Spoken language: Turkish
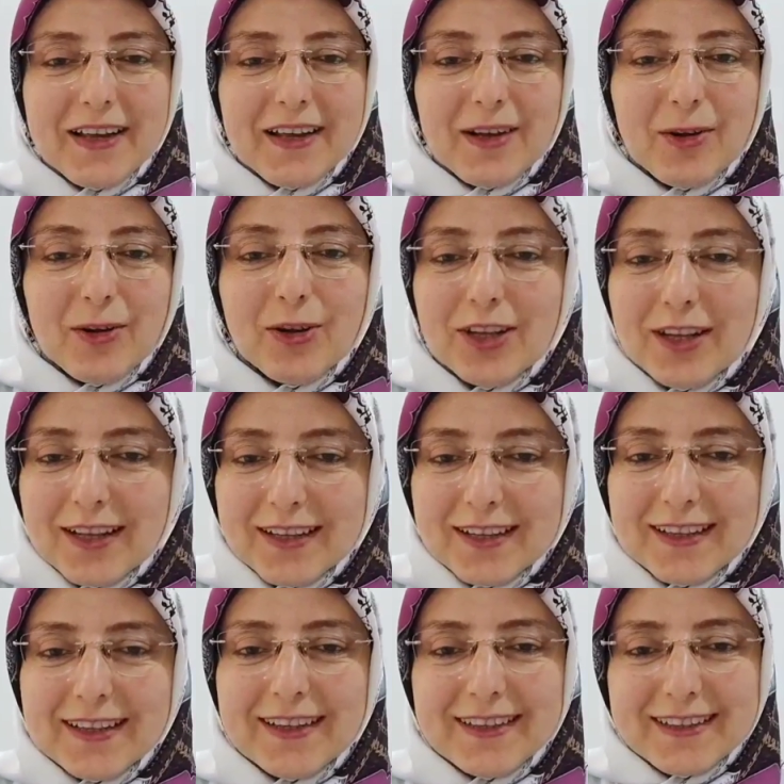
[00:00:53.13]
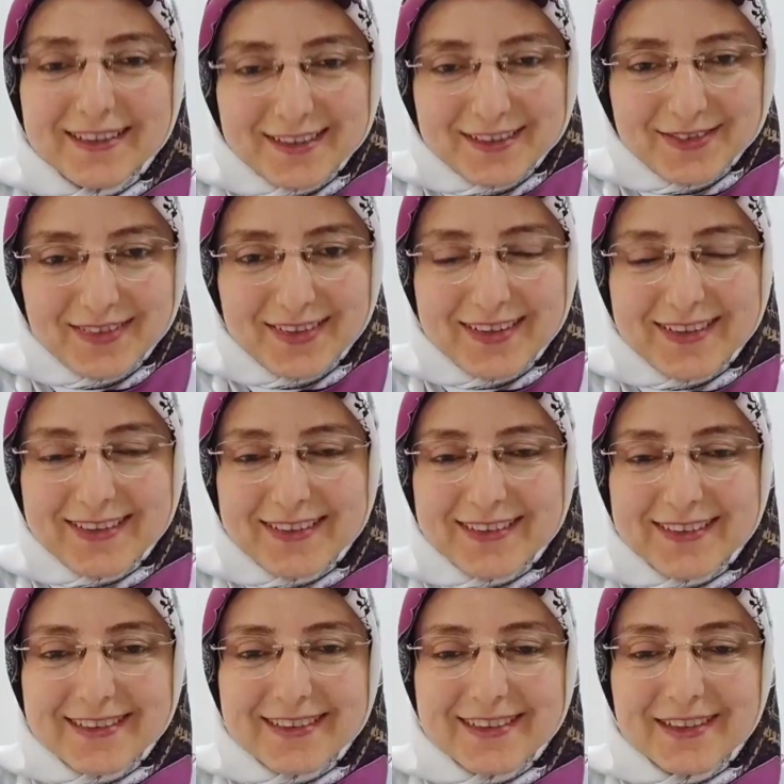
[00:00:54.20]
Olan da hayır vardır.
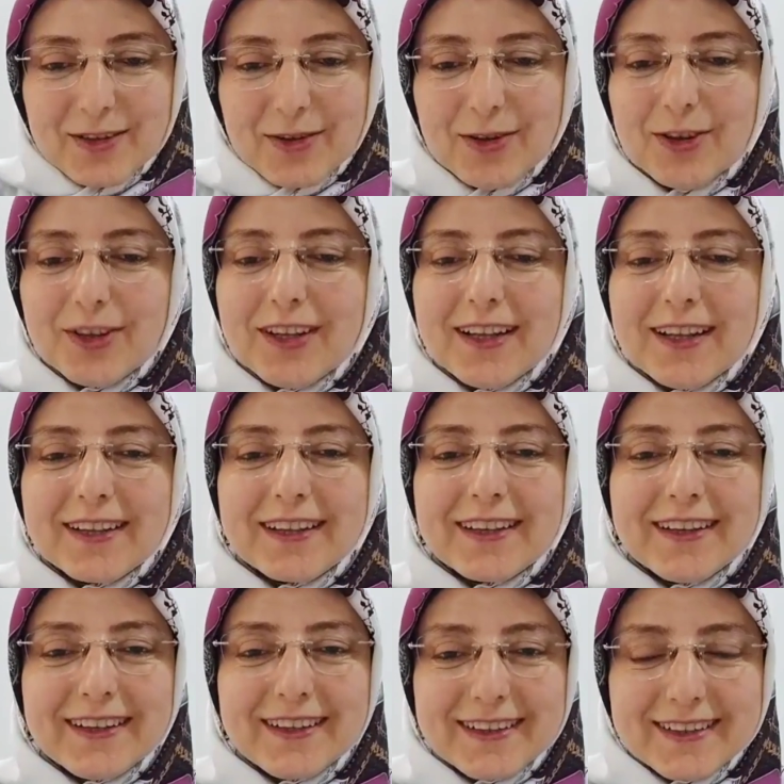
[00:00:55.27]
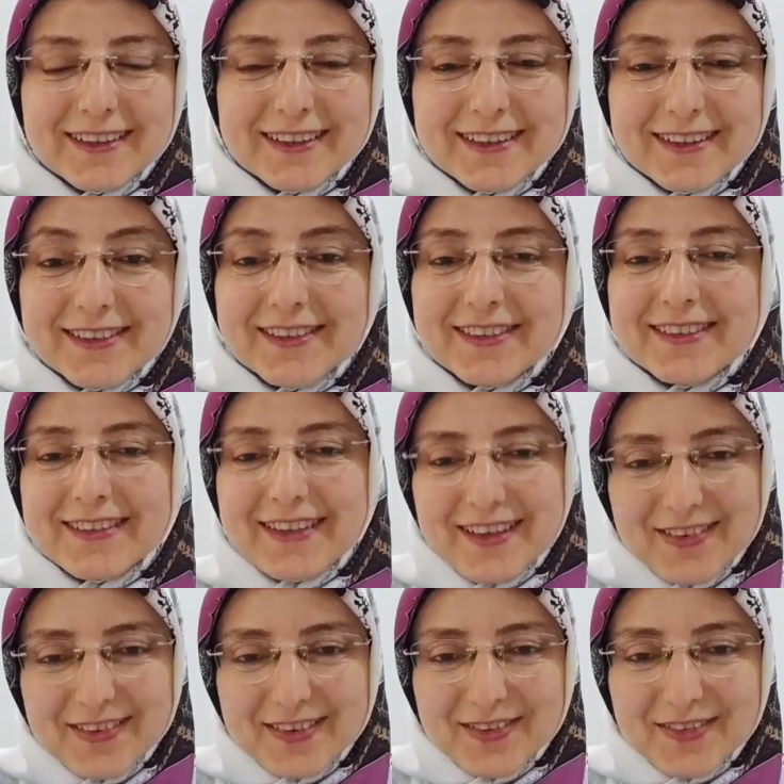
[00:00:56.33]
Olan da hayır,
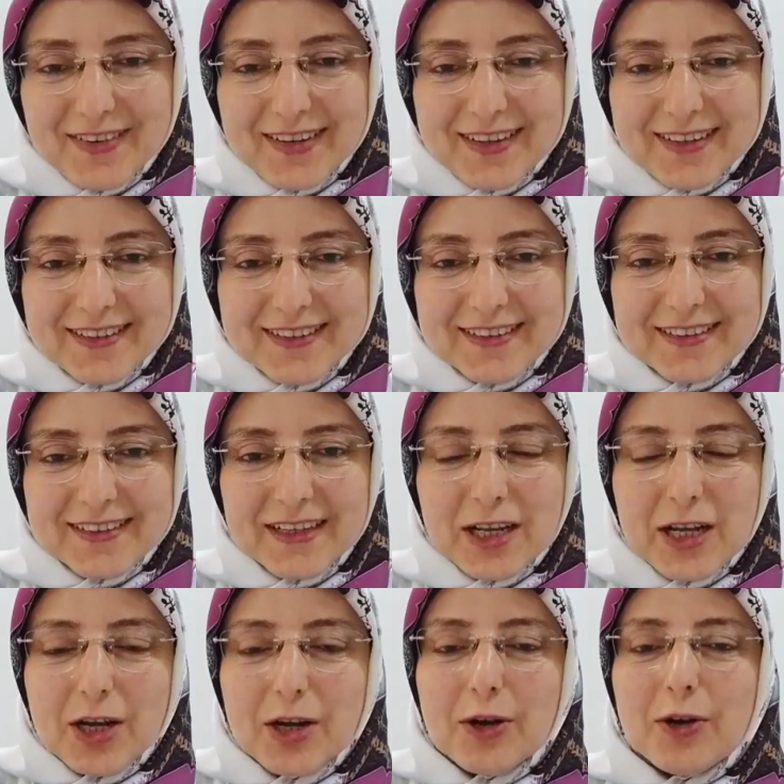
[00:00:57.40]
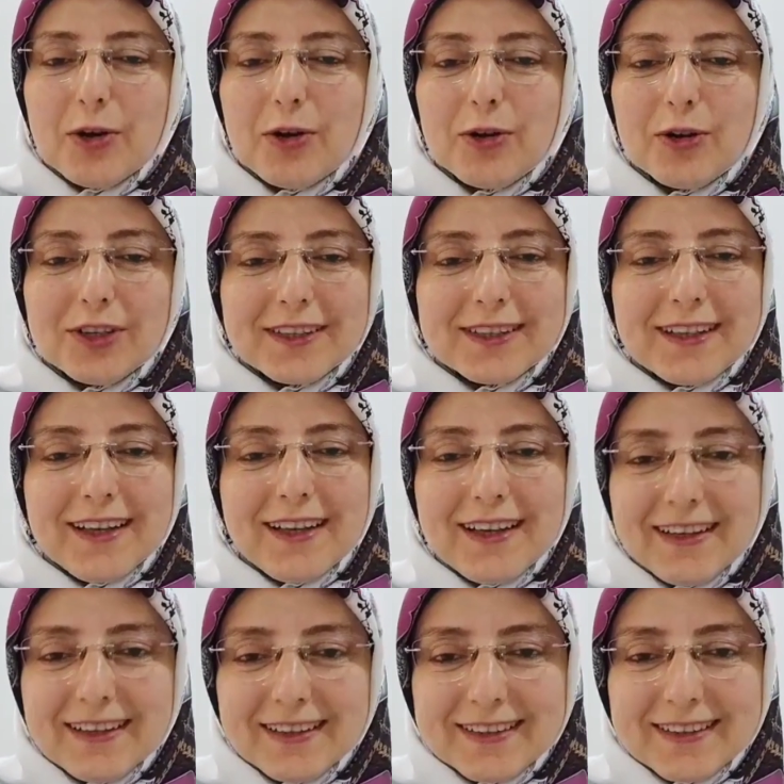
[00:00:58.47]
sevgi vardır. Olanı
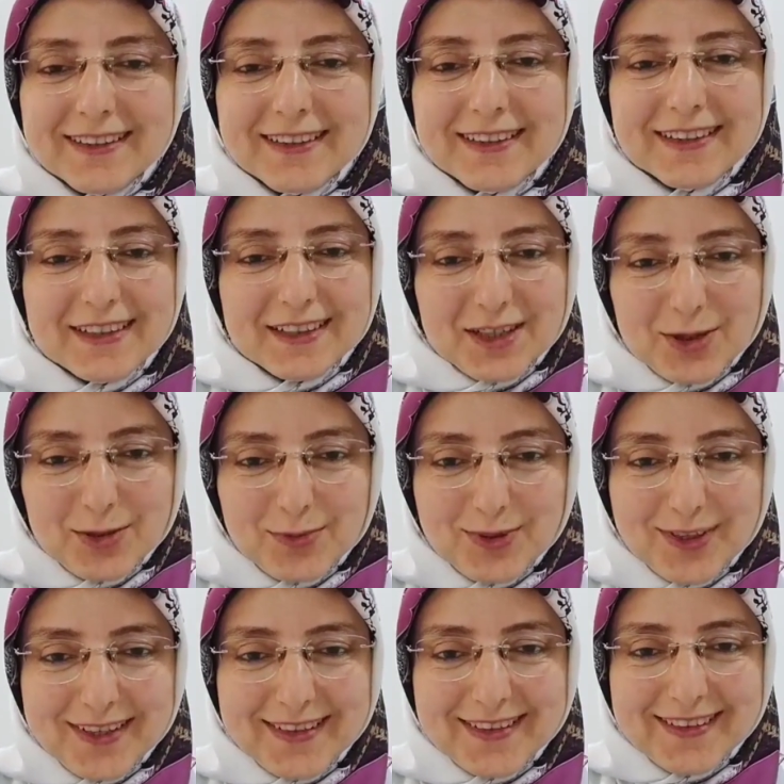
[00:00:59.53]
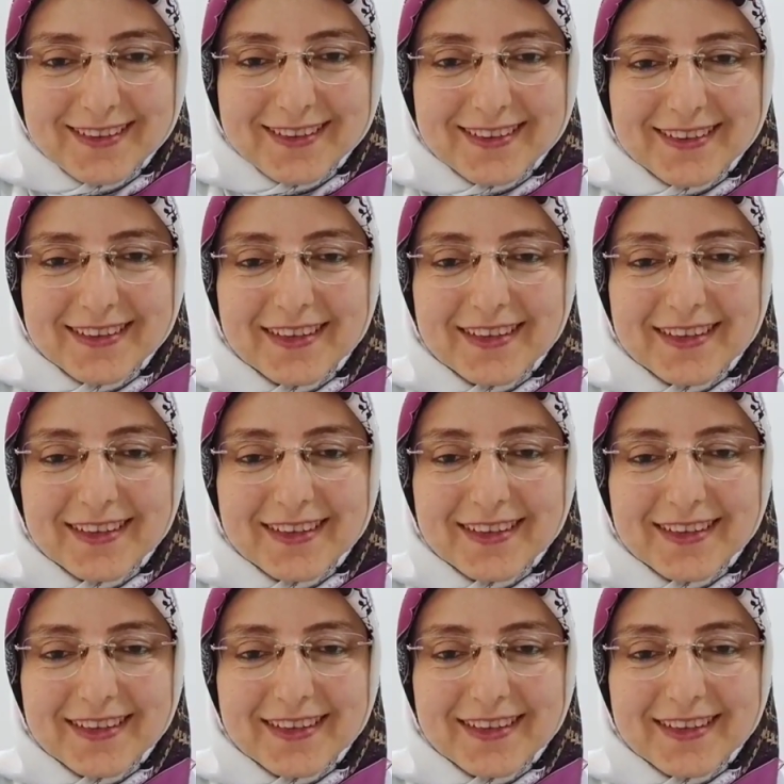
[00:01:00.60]
aldık, kabul ettik.